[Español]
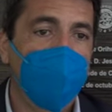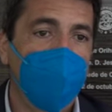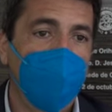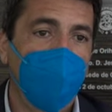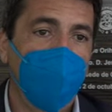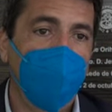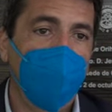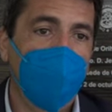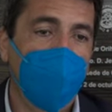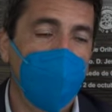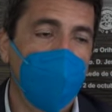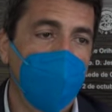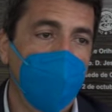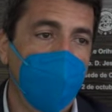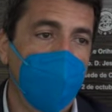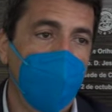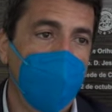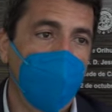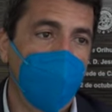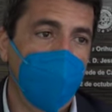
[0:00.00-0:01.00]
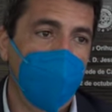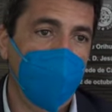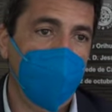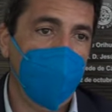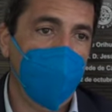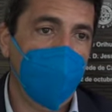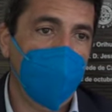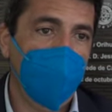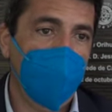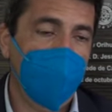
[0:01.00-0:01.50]
de mirar hacia
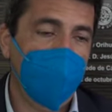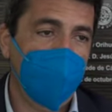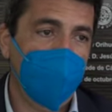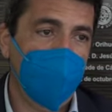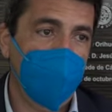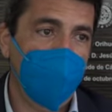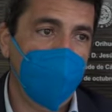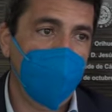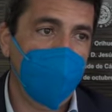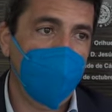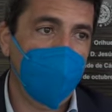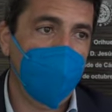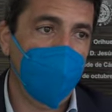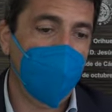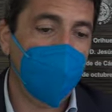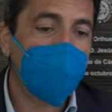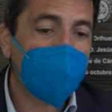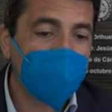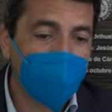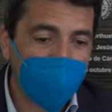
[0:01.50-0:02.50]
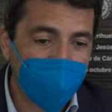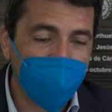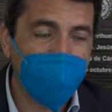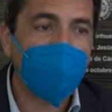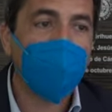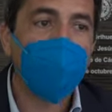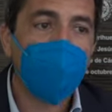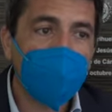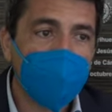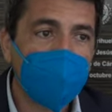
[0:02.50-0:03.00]
entidades de este nivel que
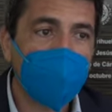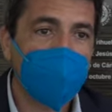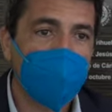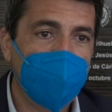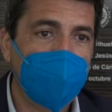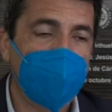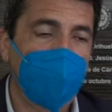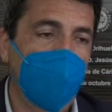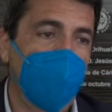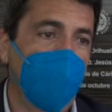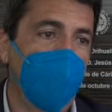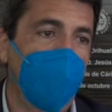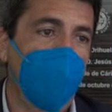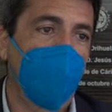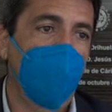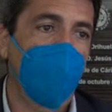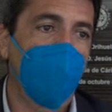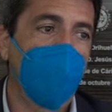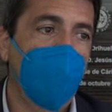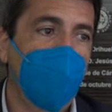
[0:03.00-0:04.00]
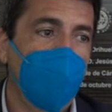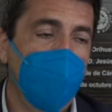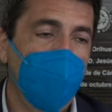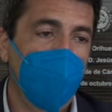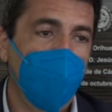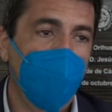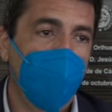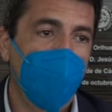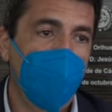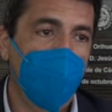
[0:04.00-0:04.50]
realmente sí que están haciendo
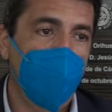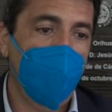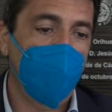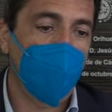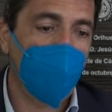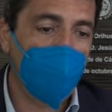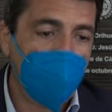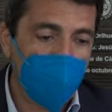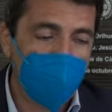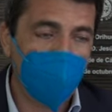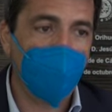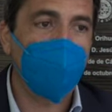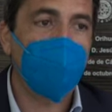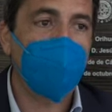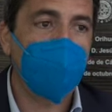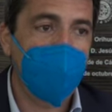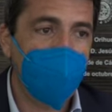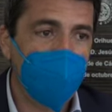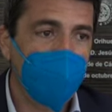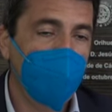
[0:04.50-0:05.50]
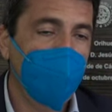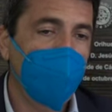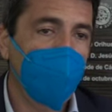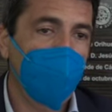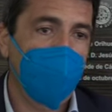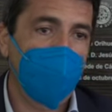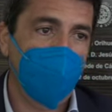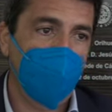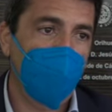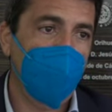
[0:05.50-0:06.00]
eh, una labor de aprovechar
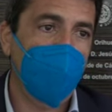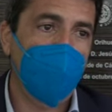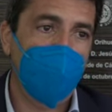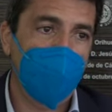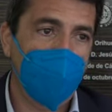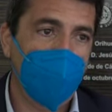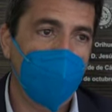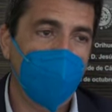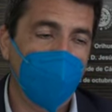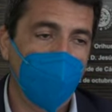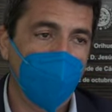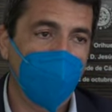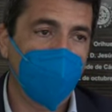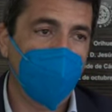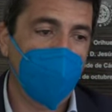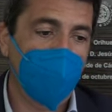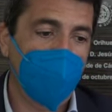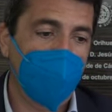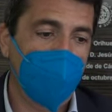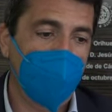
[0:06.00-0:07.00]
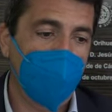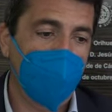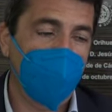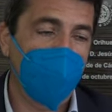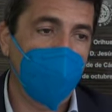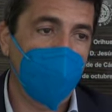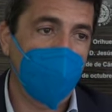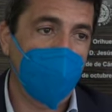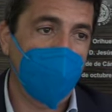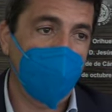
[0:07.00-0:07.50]
la solidaridad de todos
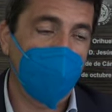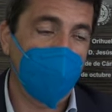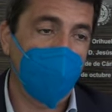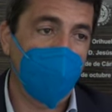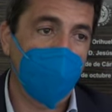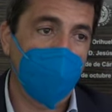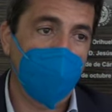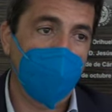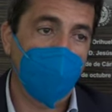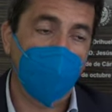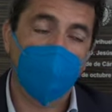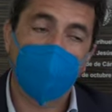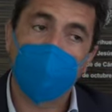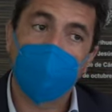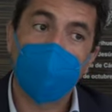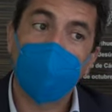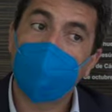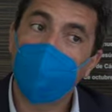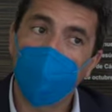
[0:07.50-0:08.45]
para, para mejorar a los que más